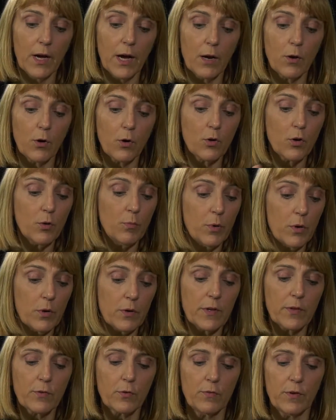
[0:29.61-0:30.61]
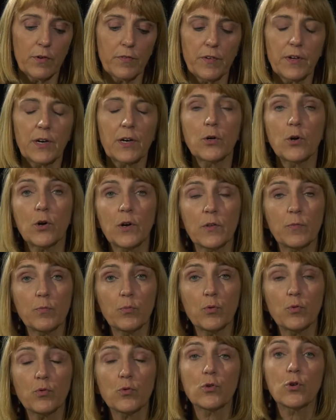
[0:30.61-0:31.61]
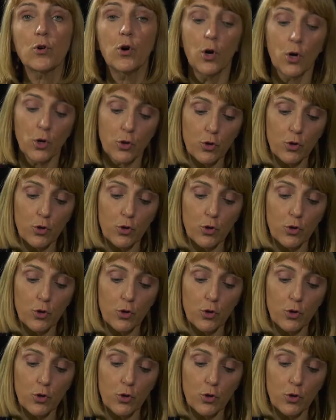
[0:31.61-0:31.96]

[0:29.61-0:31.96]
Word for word: Alors comment est-ce qu'on va faire correspondre